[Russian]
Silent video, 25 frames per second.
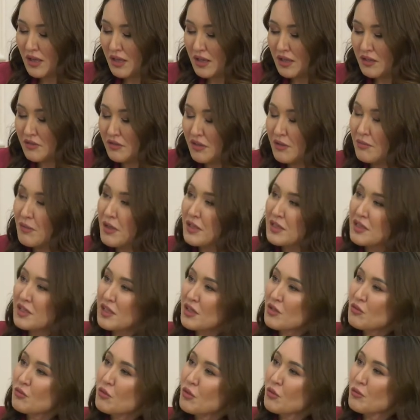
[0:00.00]
Информация
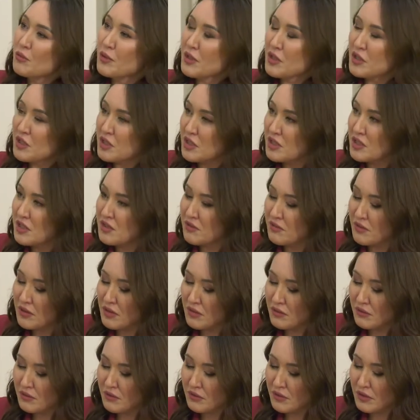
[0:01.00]
о любом
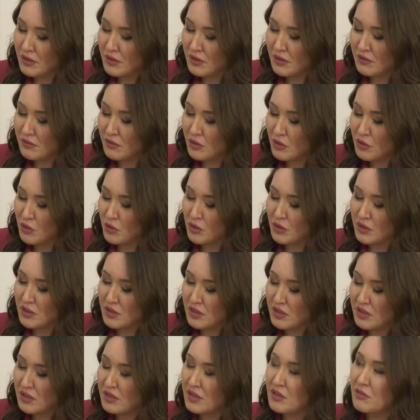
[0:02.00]
происшествии в э, вооруженных
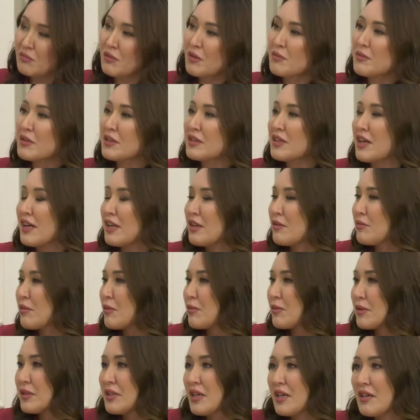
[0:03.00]
силах моментально
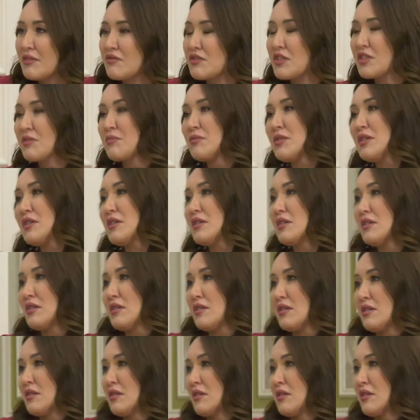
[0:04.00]
попадает в СМИ
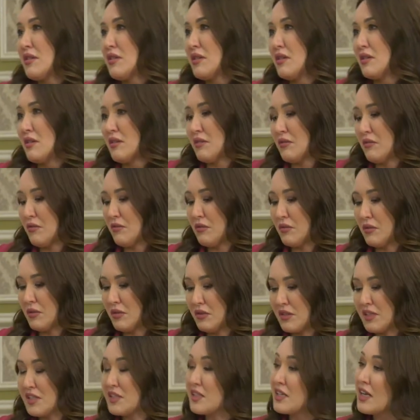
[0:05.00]
или
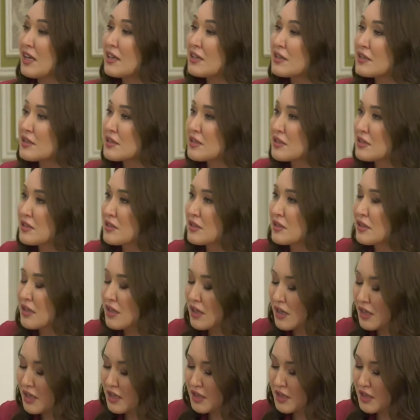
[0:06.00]
в социальные сети.